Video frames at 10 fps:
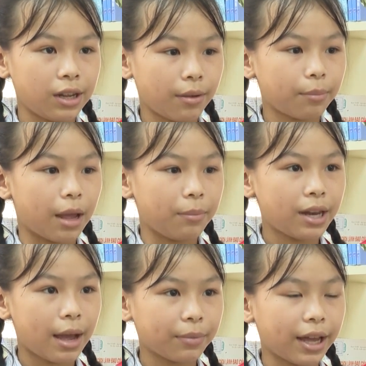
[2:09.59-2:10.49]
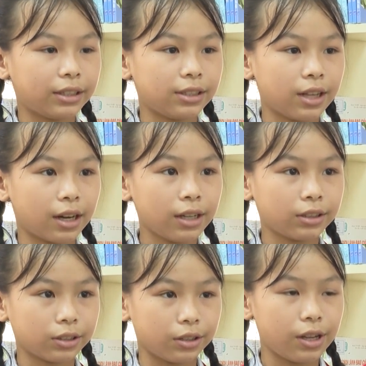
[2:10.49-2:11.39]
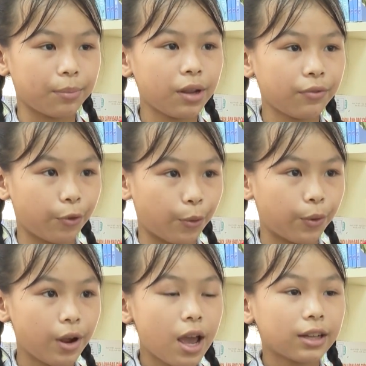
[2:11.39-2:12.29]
kỷ niệm 70 năm ngày chiến thắng lịch sử Điện Biên Phủ.